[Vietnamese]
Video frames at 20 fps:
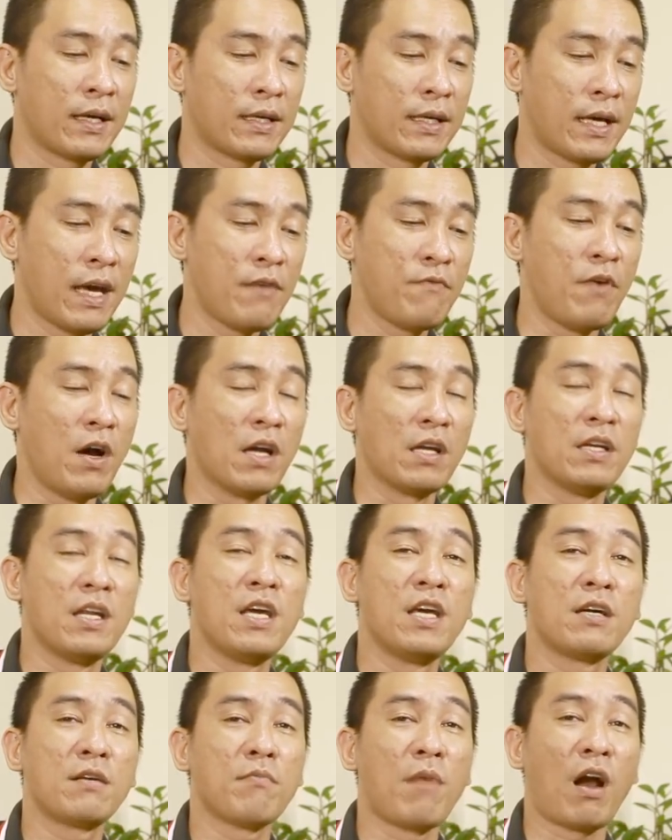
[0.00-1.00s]
cái vận
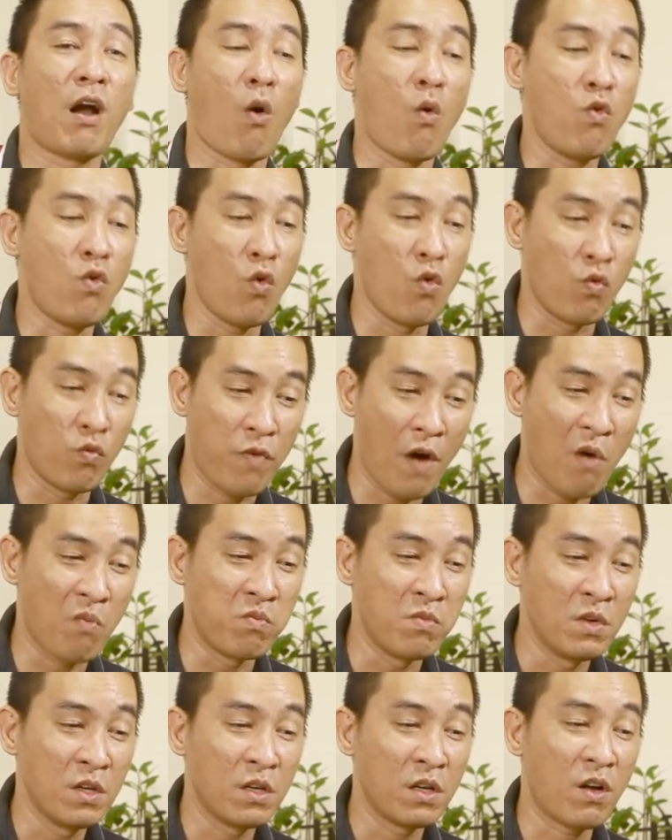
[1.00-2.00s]
niên mà cẩu cùng phong
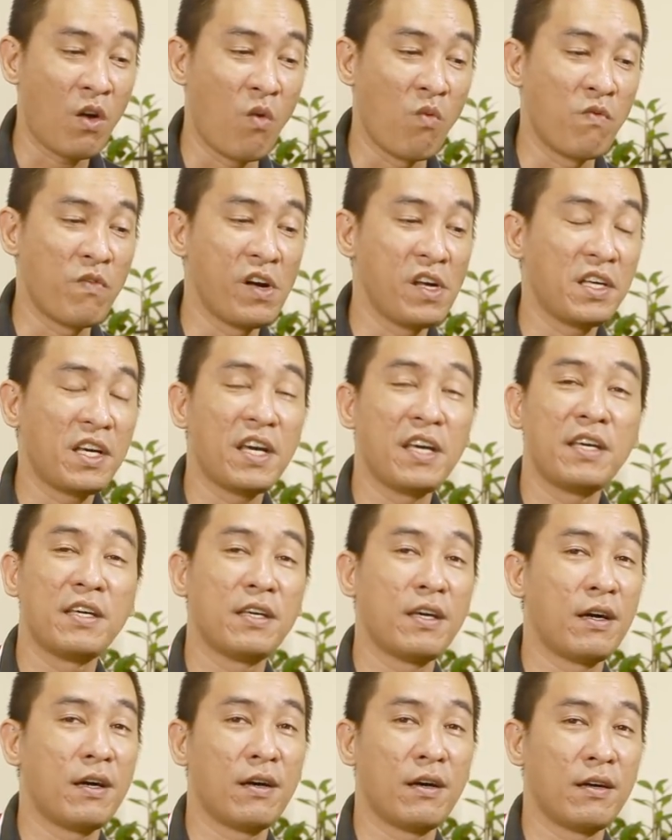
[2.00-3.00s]
cùng với
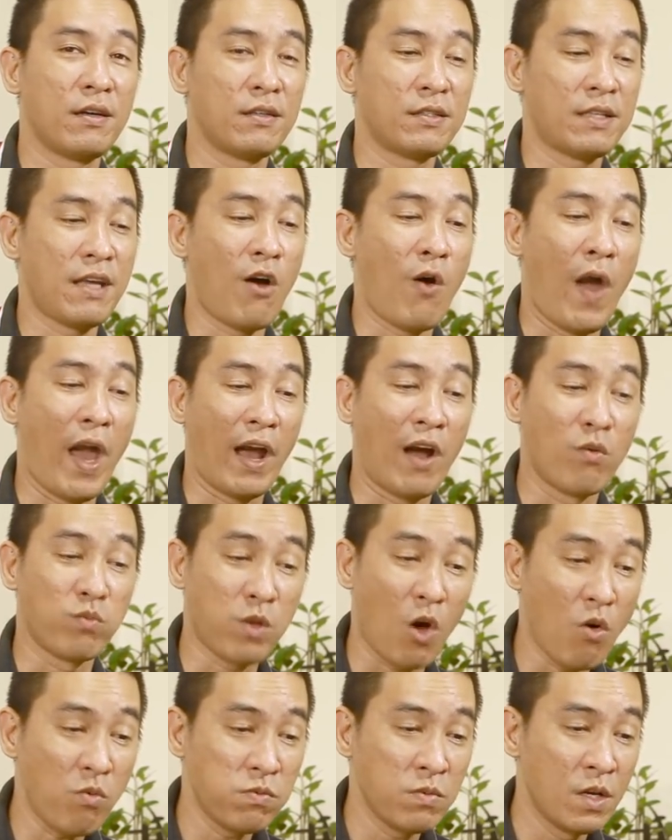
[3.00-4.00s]
cái ờ, sao hạn không
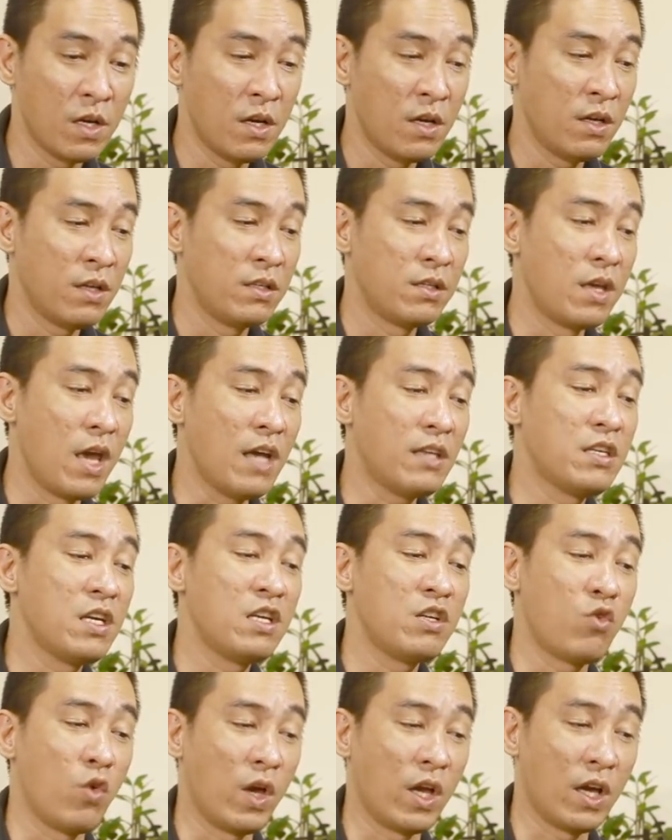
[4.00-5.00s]
tốt dễ
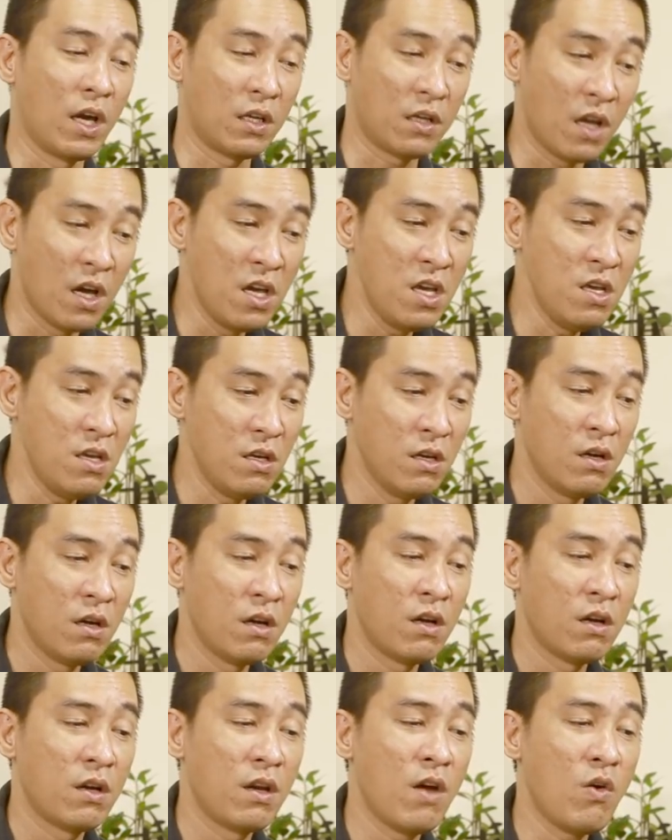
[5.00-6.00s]
sinh chuyện nghịch ý
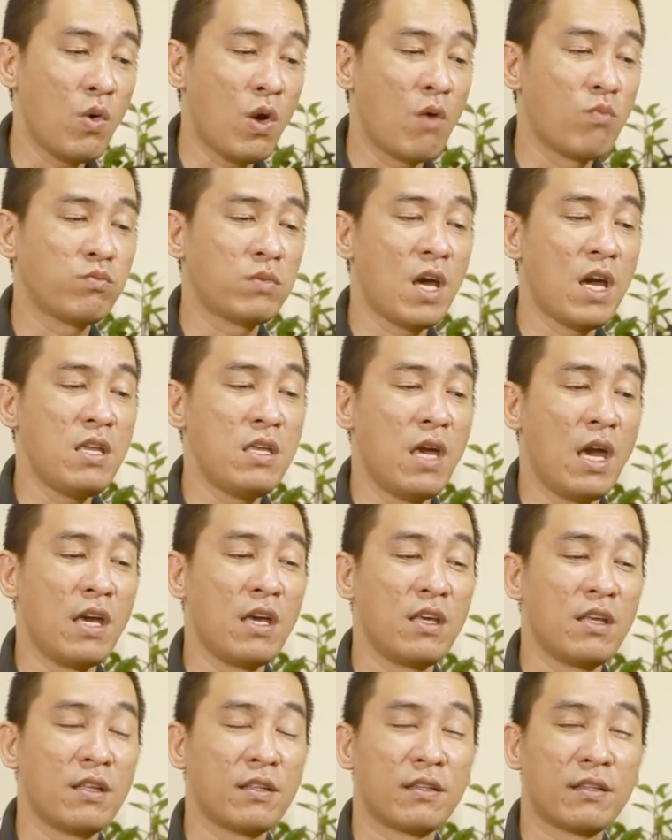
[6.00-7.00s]
nếu không tế
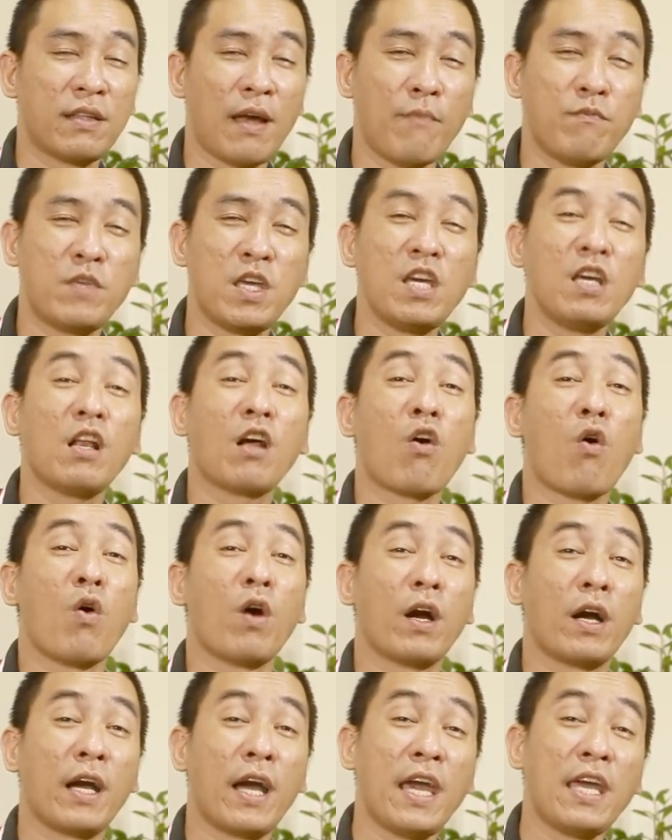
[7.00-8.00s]
nhị thậm chí là còn
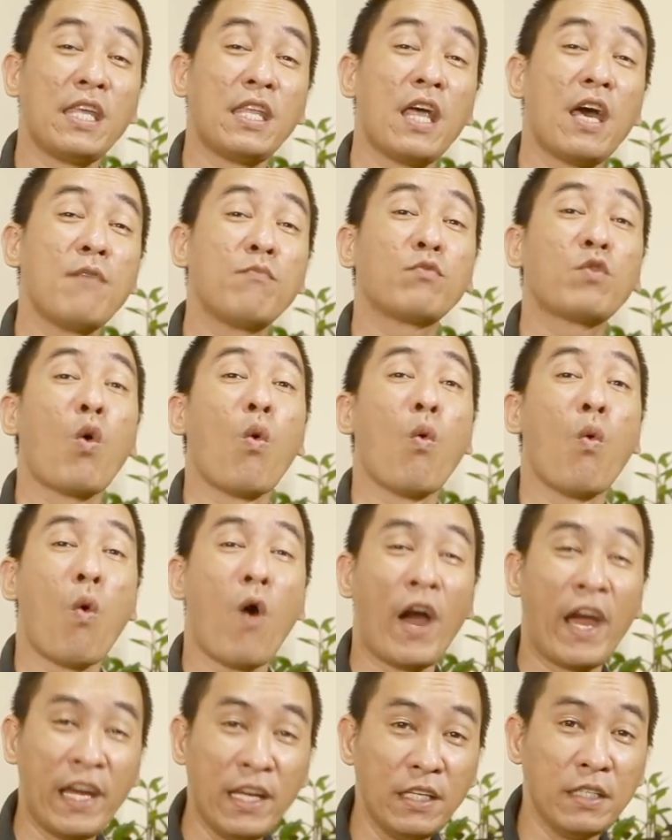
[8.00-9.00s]
gây thêm thù
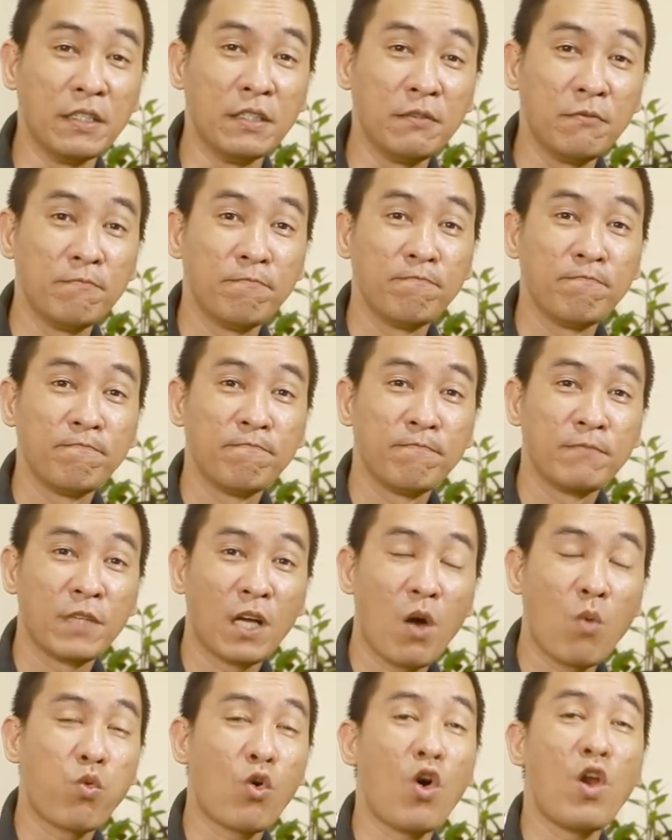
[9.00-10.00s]
oán nữa
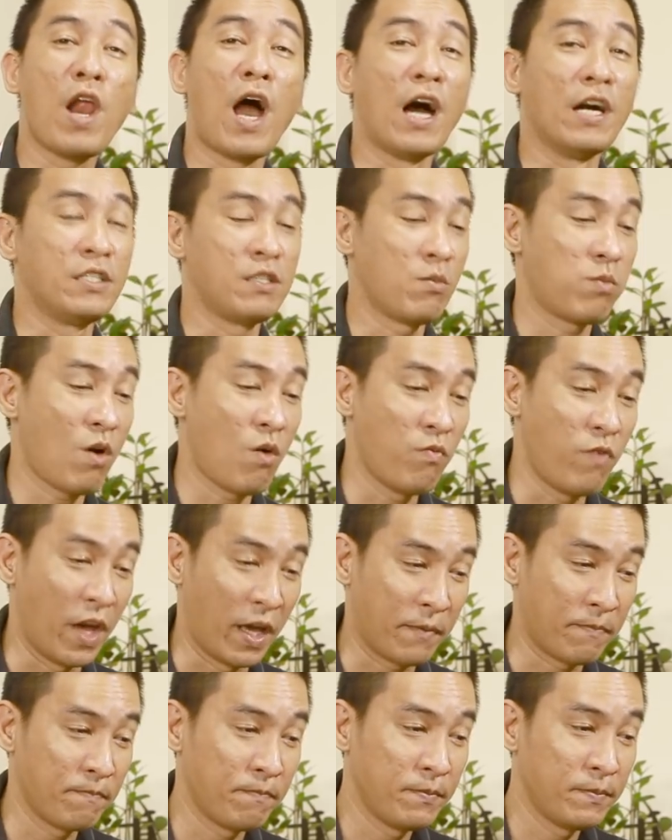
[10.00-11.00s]
không có lợi trong công
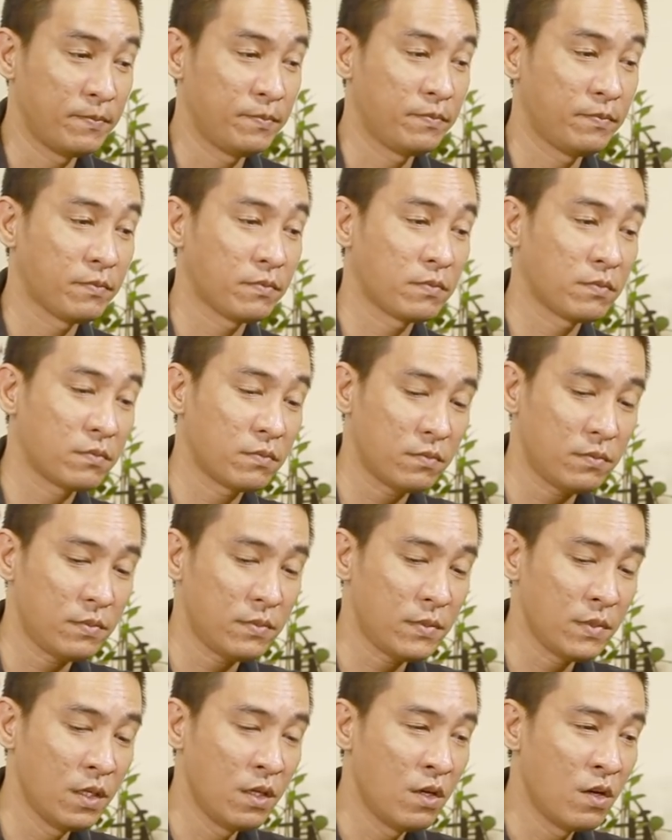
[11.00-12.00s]
việc
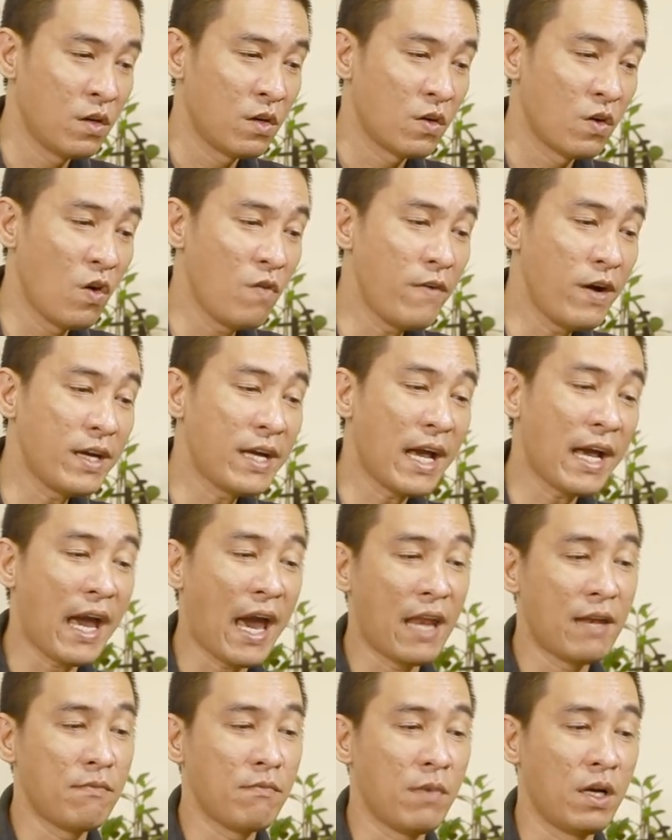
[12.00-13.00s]
đối với các
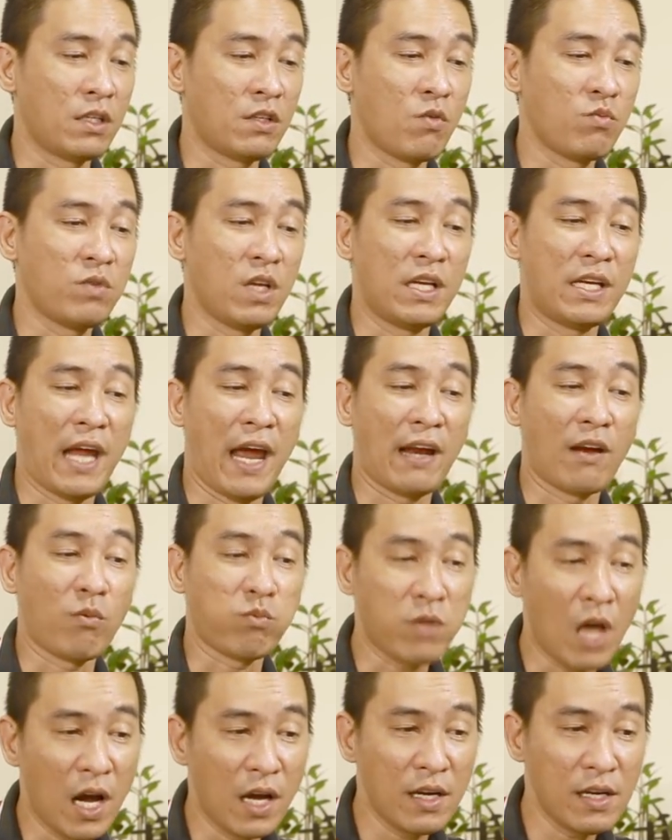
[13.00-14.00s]
anh mà trong tình trạng
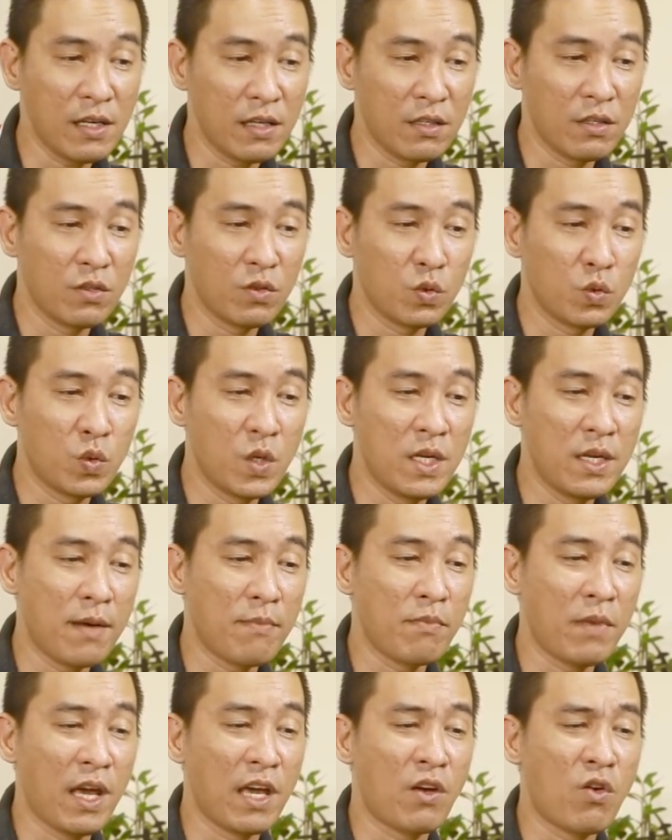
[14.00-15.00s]
độc thân á, tuy
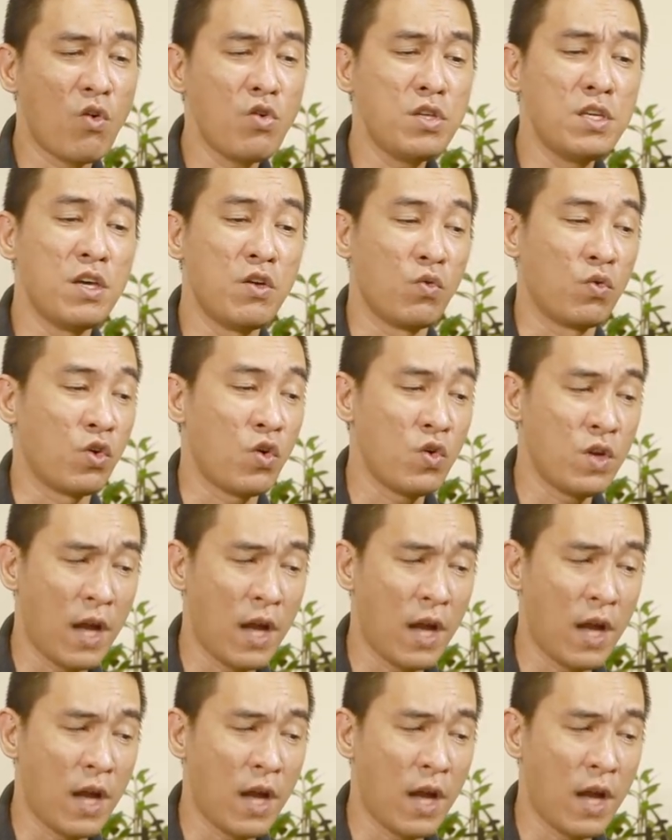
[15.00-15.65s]
năm nay có nhiều rối